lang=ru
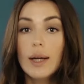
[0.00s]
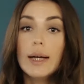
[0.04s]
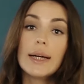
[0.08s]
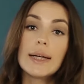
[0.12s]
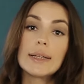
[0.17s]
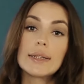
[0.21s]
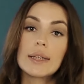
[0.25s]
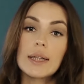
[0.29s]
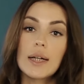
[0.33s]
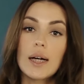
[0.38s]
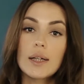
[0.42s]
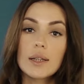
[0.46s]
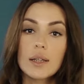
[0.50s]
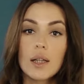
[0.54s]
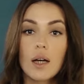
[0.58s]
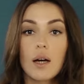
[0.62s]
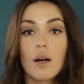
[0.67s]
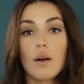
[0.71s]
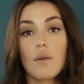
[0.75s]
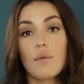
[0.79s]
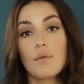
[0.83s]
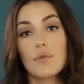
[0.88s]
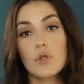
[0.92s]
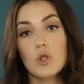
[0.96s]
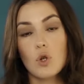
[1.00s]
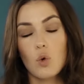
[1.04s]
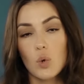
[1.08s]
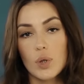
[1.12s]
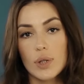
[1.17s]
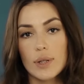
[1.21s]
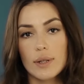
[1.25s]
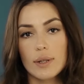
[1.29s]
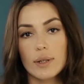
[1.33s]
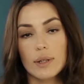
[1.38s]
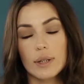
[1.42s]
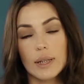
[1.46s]
– это когда
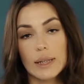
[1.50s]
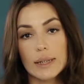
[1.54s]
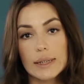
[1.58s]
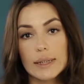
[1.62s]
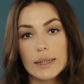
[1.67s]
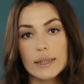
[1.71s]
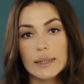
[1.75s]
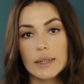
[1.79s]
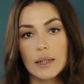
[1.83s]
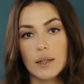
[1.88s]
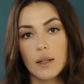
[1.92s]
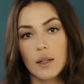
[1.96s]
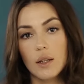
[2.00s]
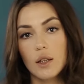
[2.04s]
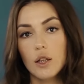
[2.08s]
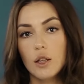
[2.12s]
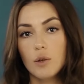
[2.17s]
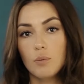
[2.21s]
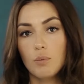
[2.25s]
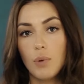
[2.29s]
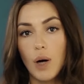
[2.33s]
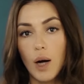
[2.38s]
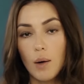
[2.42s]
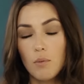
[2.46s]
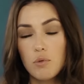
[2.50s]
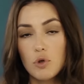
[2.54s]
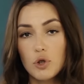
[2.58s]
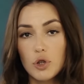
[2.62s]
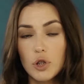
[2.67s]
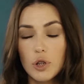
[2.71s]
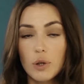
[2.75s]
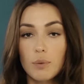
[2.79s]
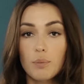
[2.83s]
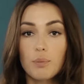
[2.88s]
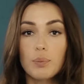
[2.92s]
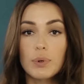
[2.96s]
взрослые родители или
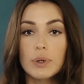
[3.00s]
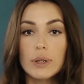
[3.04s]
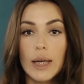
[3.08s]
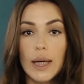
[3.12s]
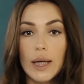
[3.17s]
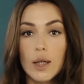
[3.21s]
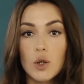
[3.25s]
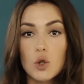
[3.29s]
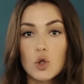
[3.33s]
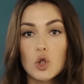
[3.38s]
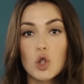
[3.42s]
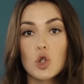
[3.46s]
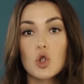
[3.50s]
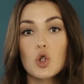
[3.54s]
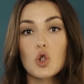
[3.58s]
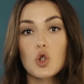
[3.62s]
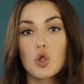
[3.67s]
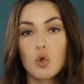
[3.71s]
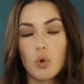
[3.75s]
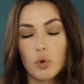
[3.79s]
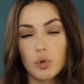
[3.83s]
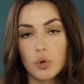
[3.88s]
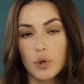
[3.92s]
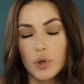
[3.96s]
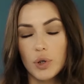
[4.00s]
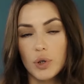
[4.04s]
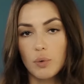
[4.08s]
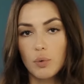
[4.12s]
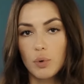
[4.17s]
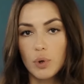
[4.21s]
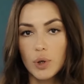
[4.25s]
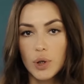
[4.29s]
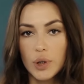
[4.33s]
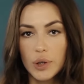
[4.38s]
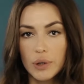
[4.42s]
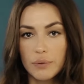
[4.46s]
бабушки пытаются четко
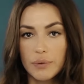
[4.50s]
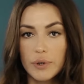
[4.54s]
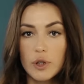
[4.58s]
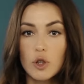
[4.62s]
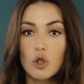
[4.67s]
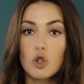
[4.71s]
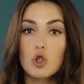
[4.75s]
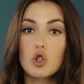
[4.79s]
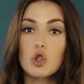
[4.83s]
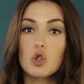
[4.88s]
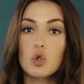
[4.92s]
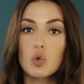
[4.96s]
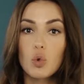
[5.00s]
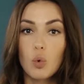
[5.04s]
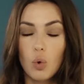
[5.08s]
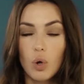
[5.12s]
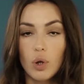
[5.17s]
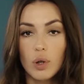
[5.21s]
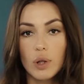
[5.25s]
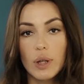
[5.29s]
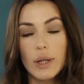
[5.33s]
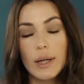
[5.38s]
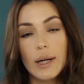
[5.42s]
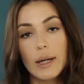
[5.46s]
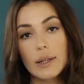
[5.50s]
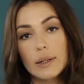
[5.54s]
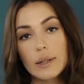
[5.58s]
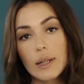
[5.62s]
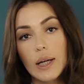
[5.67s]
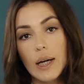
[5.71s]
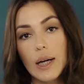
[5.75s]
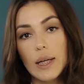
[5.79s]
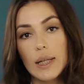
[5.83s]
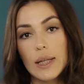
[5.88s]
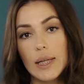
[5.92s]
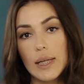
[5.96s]
регулировать, что и
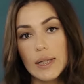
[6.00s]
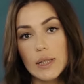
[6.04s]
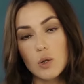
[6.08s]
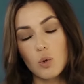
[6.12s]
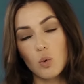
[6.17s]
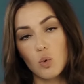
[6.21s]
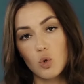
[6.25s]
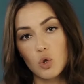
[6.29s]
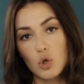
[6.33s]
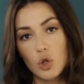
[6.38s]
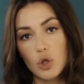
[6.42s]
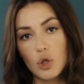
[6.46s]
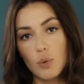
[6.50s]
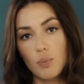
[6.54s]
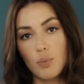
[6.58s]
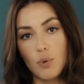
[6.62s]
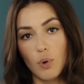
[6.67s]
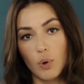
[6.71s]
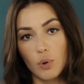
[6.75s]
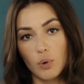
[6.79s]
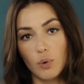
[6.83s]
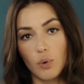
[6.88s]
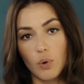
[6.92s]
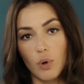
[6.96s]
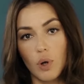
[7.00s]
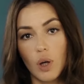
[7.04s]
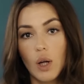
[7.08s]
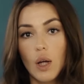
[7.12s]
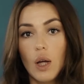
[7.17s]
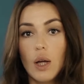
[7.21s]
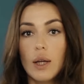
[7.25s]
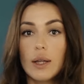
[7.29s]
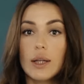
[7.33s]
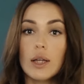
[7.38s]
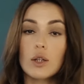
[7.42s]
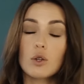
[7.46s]
когда есть нужно ребенку.
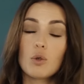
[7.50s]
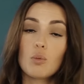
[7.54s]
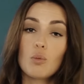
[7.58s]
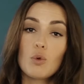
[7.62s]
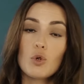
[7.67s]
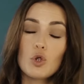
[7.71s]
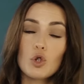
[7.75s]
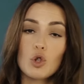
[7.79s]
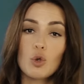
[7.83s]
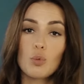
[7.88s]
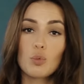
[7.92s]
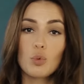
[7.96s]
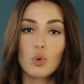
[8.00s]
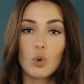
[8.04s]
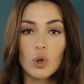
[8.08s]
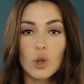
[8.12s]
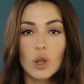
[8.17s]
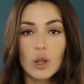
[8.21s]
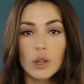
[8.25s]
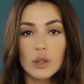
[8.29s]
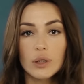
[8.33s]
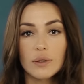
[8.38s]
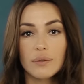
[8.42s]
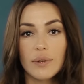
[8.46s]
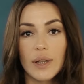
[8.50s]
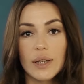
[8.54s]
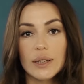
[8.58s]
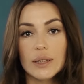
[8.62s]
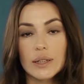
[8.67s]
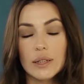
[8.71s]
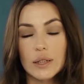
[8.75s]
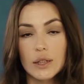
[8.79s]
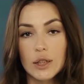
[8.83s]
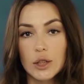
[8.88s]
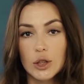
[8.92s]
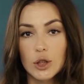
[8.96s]
Я думаю, что многие из
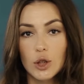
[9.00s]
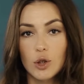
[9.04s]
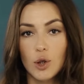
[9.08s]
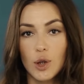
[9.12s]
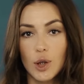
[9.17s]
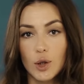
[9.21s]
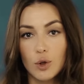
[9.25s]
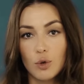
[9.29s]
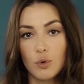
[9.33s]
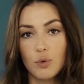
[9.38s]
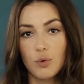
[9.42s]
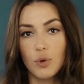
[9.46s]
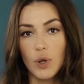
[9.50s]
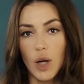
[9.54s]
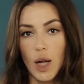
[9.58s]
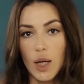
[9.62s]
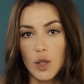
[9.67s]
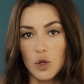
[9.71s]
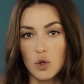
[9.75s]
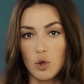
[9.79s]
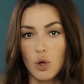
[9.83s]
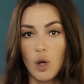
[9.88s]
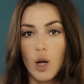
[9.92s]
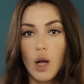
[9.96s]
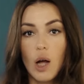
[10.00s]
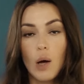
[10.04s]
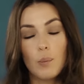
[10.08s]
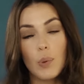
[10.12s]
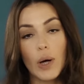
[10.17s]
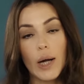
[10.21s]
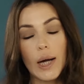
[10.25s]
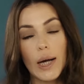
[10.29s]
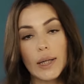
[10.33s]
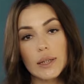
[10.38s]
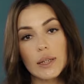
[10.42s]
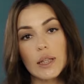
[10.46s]
вас слышали эту фразу
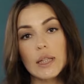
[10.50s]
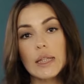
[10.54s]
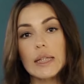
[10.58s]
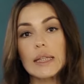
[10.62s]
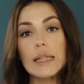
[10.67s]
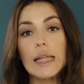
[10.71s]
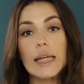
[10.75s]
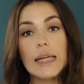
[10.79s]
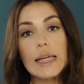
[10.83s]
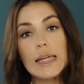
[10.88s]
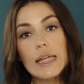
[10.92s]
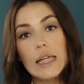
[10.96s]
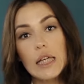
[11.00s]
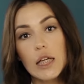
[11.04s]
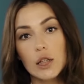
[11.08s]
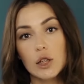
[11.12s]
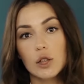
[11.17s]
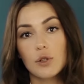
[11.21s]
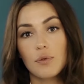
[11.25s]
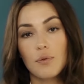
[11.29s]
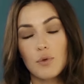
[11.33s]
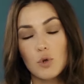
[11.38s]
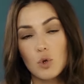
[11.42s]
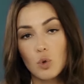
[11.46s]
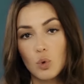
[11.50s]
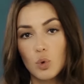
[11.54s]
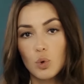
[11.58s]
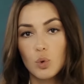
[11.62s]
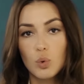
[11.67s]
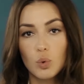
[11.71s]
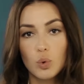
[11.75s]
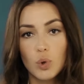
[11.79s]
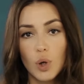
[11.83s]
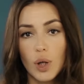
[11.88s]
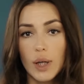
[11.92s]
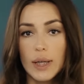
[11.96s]
«пока ты не доешь всю
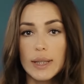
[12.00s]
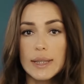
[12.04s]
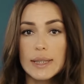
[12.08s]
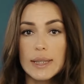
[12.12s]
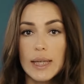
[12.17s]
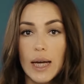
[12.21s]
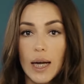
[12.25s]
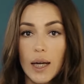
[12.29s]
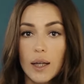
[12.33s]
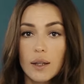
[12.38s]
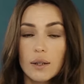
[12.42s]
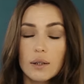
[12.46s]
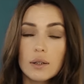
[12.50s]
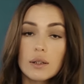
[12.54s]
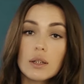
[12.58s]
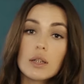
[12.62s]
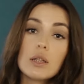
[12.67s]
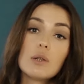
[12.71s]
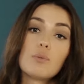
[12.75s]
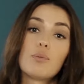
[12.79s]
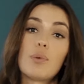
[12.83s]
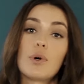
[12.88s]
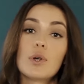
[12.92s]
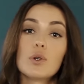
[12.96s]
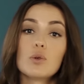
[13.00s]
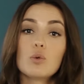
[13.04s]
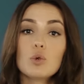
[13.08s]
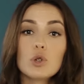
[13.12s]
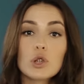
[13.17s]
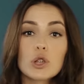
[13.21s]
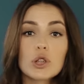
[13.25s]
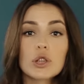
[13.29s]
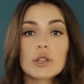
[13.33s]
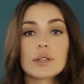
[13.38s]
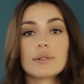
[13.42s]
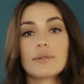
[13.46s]
еду до конца, ты не
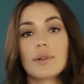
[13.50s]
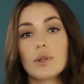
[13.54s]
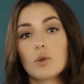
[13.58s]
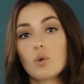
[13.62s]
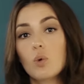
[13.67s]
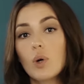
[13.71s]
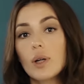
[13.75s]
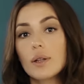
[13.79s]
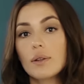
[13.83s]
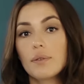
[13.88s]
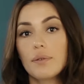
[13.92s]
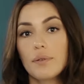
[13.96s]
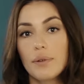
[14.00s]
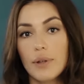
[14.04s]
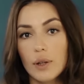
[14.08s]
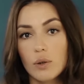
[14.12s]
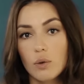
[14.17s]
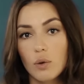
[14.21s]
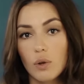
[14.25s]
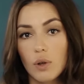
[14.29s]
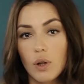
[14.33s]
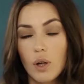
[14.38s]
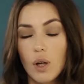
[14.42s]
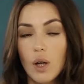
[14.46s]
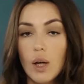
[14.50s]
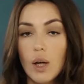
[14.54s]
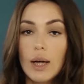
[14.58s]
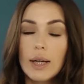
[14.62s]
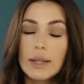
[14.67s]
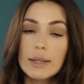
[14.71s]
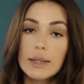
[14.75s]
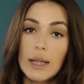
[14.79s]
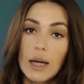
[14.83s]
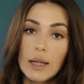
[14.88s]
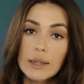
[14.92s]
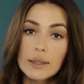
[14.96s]
получишь свою конфету.
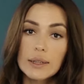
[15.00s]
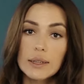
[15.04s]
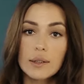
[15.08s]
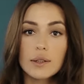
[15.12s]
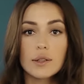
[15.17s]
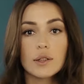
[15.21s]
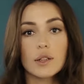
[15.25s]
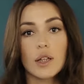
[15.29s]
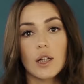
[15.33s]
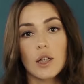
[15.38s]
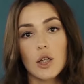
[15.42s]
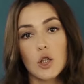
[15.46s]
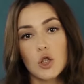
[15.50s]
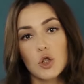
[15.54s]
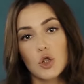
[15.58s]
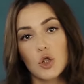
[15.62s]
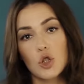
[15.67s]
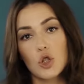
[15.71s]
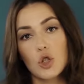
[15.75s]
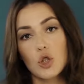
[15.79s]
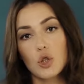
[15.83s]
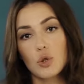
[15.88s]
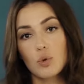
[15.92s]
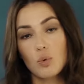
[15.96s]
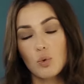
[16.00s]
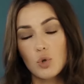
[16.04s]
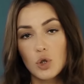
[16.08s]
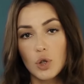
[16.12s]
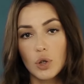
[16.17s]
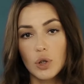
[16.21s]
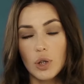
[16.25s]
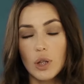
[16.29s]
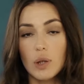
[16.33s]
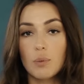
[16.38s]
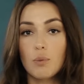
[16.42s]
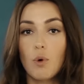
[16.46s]
Так делать, конечно же, не
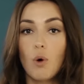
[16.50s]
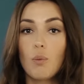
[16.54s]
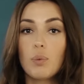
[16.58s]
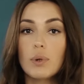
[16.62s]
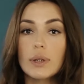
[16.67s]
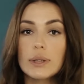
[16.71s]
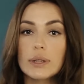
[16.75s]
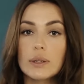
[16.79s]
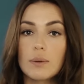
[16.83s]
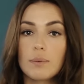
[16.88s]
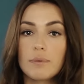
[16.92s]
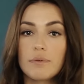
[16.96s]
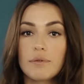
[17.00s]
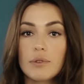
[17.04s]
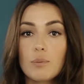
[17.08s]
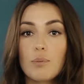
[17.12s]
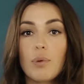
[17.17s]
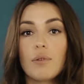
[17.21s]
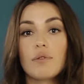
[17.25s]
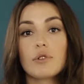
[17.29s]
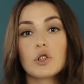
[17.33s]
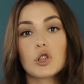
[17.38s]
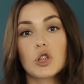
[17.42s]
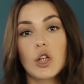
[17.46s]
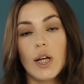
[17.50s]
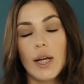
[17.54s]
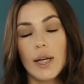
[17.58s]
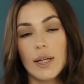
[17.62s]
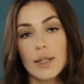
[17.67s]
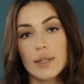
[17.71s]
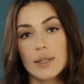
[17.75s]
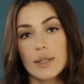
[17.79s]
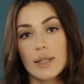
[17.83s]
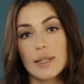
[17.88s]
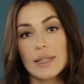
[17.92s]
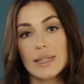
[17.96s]
нужно. Таким образом, вы
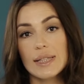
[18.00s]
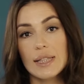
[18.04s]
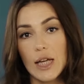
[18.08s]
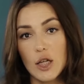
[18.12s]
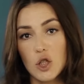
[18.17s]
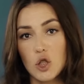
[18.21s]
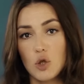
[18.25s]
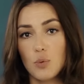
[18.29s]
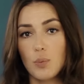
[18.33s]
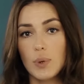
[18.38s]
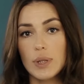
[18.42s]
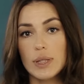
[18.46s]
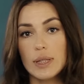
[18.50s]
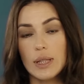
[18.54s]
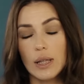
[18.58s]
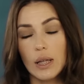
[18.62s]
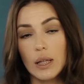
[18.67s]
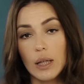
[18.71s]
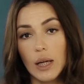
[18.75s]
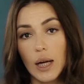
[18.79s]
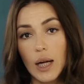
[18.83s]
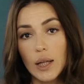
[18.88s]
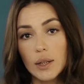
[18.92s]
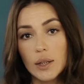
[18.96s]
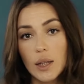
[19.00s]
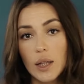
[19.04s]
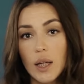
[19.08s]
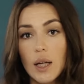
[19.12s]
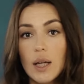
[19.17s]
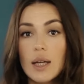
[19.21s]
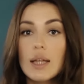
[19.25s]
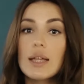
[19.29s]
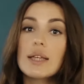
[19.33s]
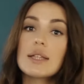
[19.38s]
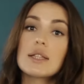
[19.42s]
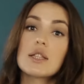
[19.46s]
повышаете значимость награды
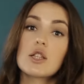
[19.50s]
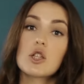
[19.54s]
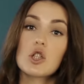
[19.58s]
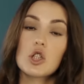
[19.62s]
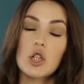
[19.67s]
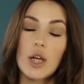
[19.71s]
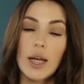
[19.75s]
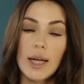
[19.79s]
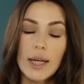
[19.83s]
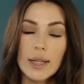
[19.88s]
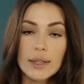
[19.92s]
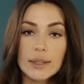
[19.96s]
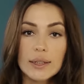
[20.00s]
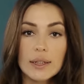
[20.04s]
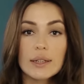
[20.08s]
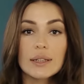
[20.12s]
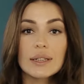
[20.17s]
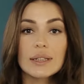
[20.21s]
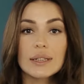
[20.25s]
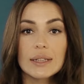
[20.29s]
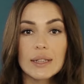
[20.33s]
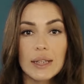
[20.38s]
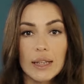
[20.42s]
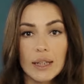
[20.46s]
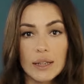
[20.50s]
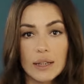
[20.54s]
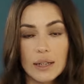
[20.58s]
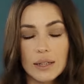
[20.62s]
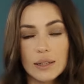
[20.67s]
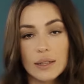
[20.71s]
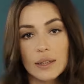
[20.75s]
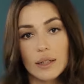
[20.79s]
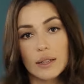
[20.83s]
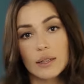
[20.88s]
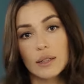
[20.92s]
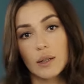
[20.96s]
и снижаете
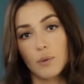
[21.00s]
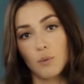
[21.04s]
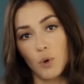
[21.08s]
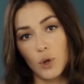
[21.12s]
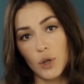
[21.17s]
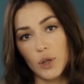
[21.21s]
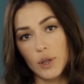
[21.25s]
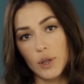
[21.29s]
ценность самой